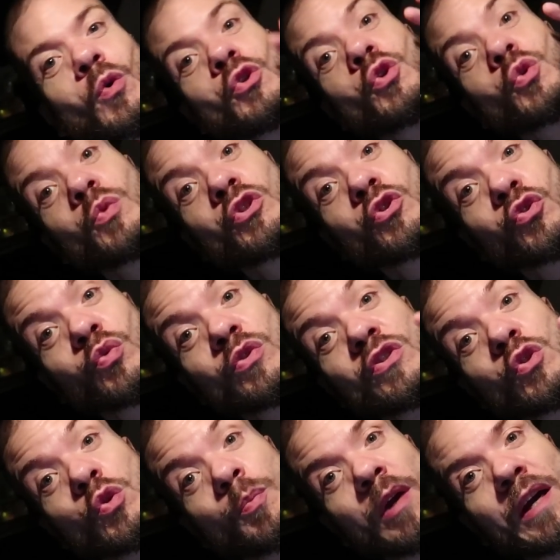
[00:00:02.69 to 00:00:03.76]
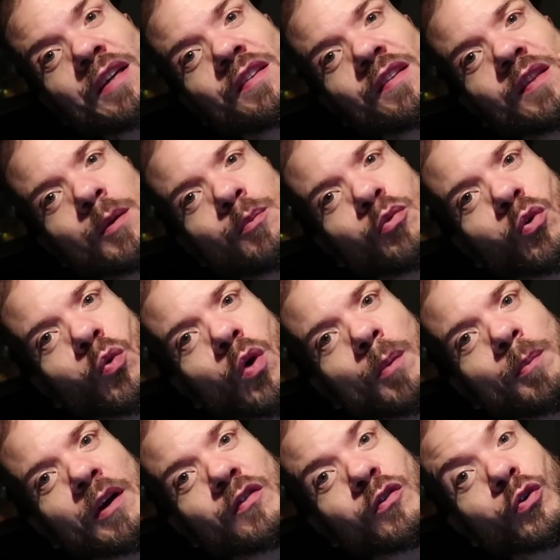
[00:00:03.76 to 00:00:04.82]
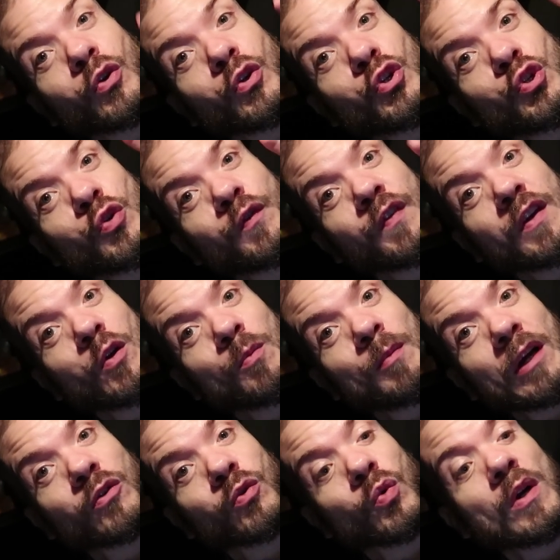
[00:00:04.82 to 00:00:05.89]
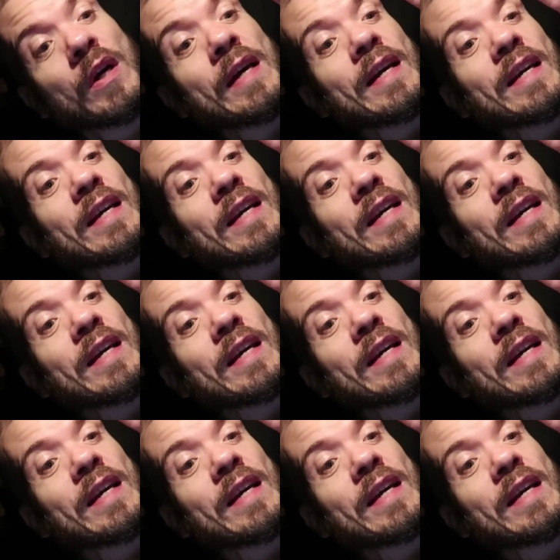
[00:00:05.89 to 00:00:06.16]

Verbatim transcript: Aujourd'hui je suis super excité, pourquoi Parce que je vais au McDo,